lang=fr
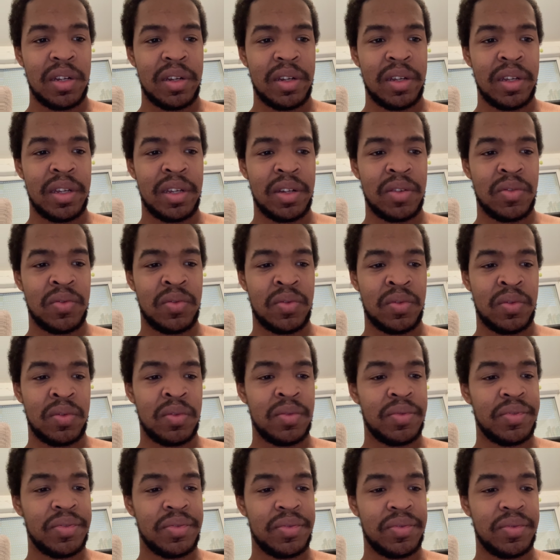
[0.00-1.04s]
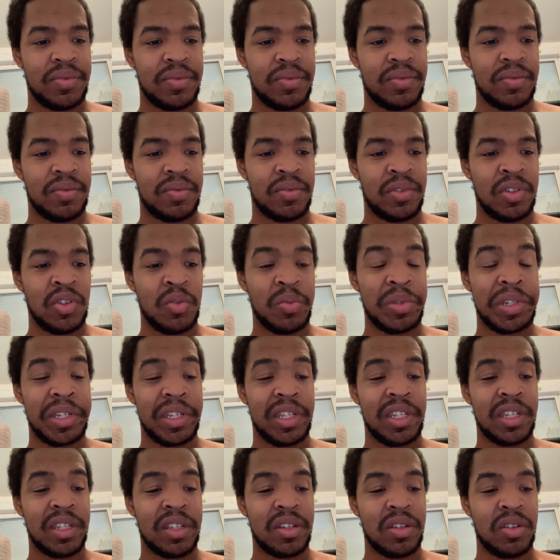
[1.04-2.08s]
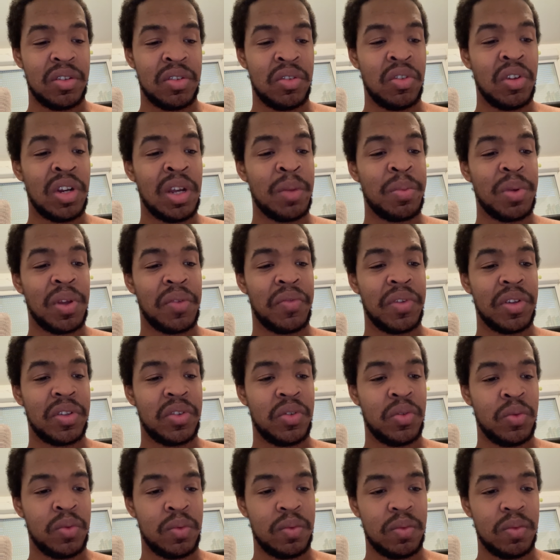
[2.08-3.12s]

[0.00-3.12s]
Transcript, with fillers: Et on, on est obligé d'être dans la perfection.